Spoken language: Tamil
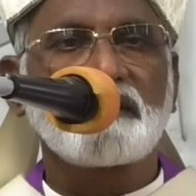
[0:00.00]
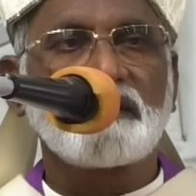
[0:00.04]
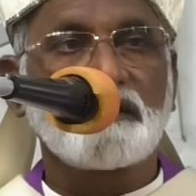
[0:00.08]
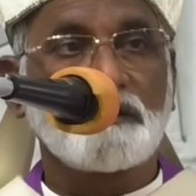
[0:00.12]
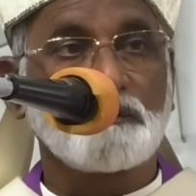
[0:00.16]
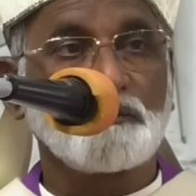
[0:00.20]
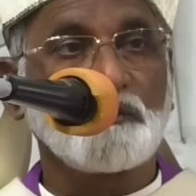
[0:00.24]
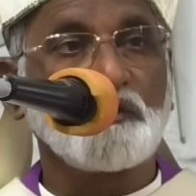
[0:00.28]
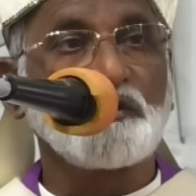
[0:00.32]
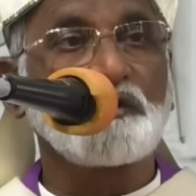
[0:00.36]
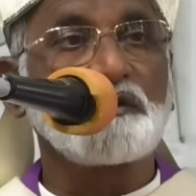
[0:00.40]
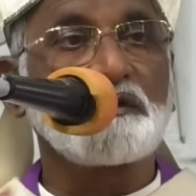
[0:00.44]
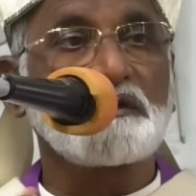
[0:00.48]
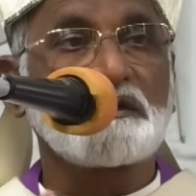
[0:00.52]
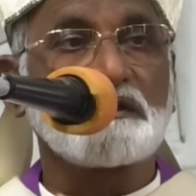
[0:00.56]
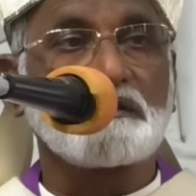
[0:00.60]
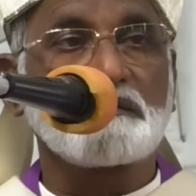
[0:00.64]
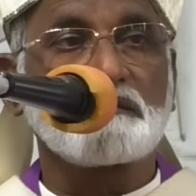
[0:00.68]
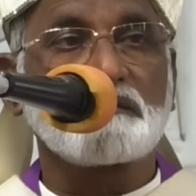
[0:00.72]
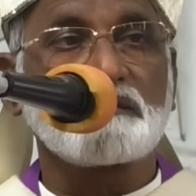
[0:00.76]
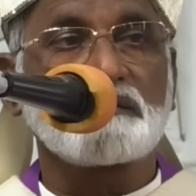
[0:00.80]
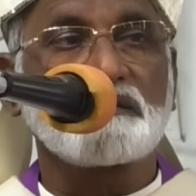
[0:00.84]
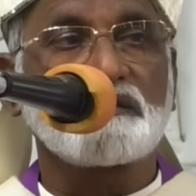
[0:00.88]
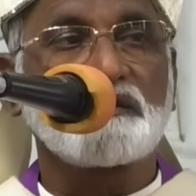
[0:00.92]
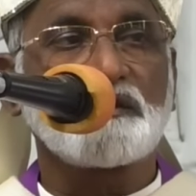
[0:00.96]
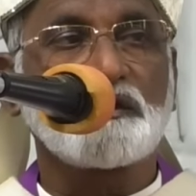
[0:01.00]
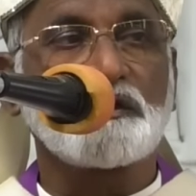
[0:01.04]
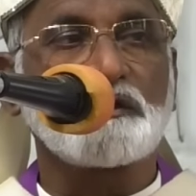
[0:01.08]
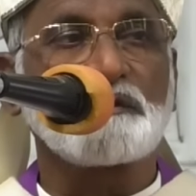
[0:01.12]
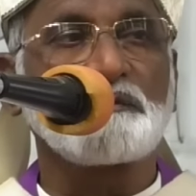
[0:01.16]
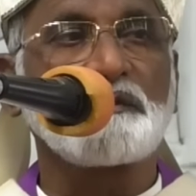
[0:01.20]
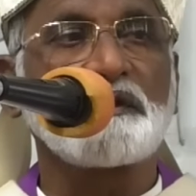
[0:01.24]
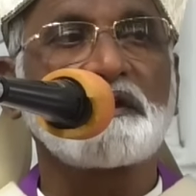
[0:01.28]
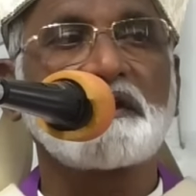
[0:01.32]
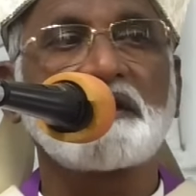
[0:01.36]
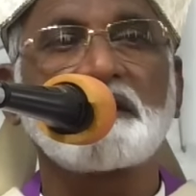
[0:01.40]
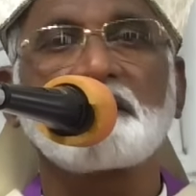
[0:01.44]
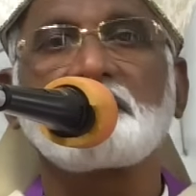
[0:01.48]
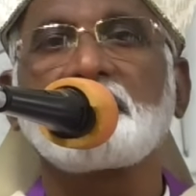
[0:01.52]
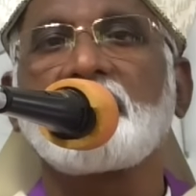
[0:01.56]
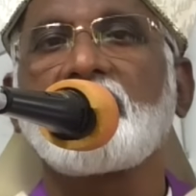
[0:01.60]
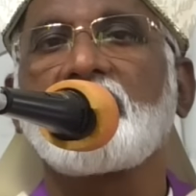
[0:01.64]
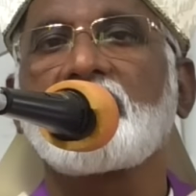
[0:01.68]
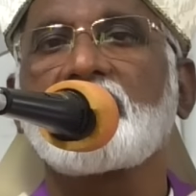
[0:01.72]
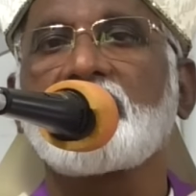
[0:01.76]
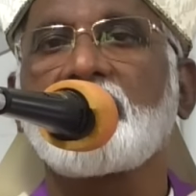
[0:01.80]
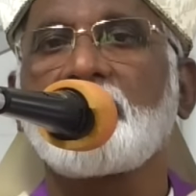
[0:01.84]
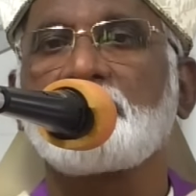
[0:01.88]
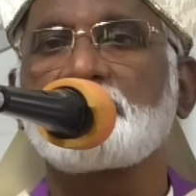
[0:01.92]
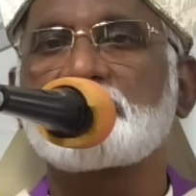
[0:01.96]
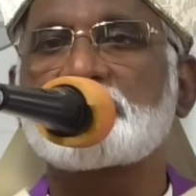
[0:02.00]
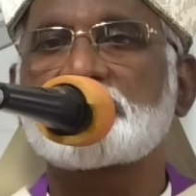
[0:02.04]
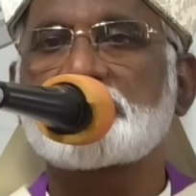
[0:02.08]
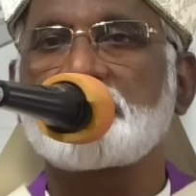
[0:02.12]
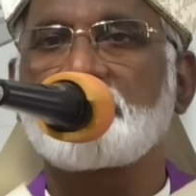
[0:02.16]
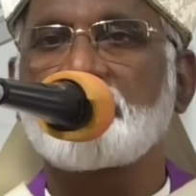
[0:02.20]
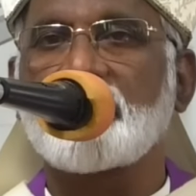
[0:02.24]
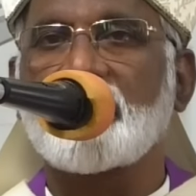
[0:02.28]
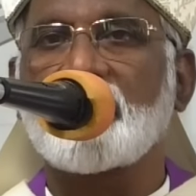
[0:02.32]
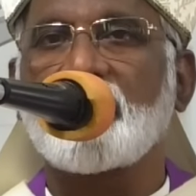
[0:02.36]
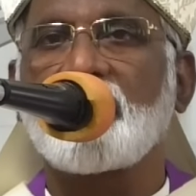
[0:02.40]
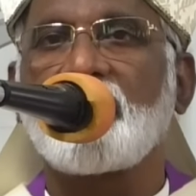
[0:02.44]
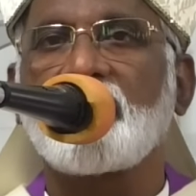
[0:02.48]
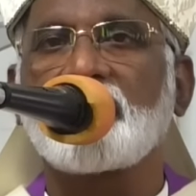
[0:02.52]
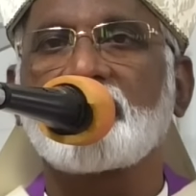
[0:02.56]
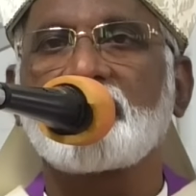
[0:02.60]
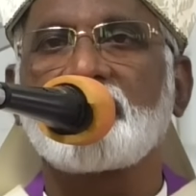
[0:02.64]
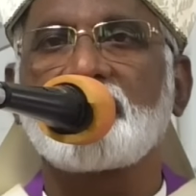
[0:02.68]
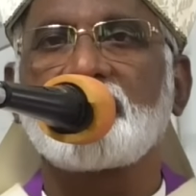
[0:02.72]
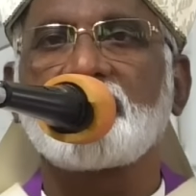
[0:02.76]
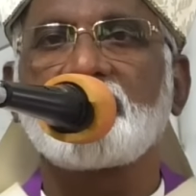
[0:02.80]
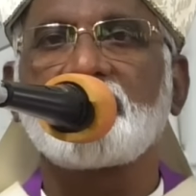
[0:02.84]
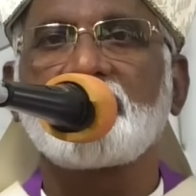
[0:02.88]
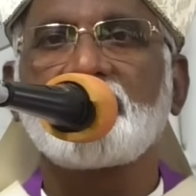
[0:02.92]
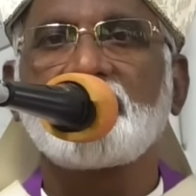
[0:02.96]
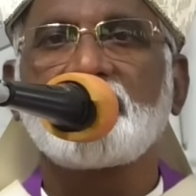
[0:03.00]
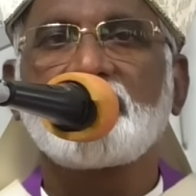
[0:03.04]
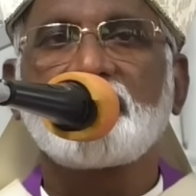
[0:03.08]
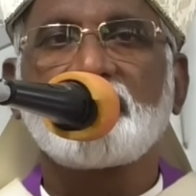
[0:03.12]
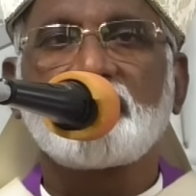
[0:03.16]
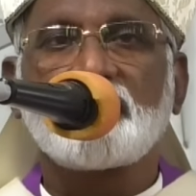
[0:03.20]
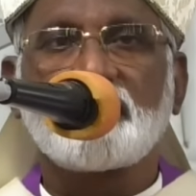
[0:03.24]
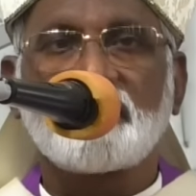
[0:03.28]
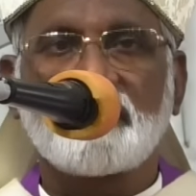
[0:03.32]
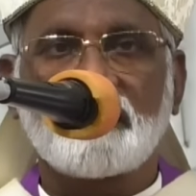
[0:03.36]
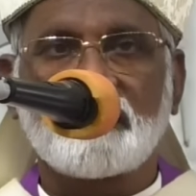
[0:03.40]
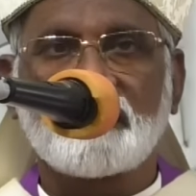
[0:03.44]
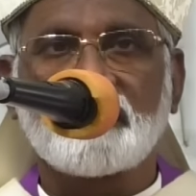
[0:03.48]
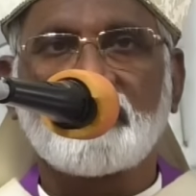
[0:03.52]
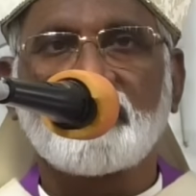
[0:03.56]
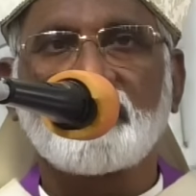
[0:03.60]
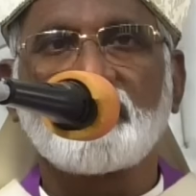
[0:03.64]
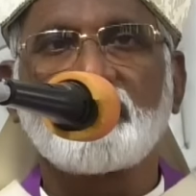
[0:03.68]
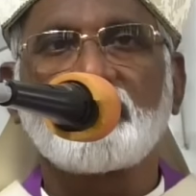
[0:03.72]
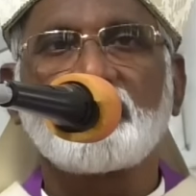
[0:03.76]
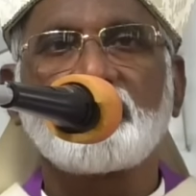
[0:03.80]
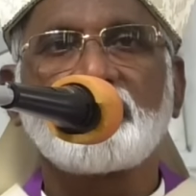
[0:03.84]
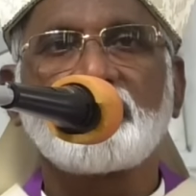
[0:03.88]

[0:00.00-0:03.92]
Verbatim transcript: இது மூன்றும் ஒரு முக்கியமான அம்சங்களாக இந்த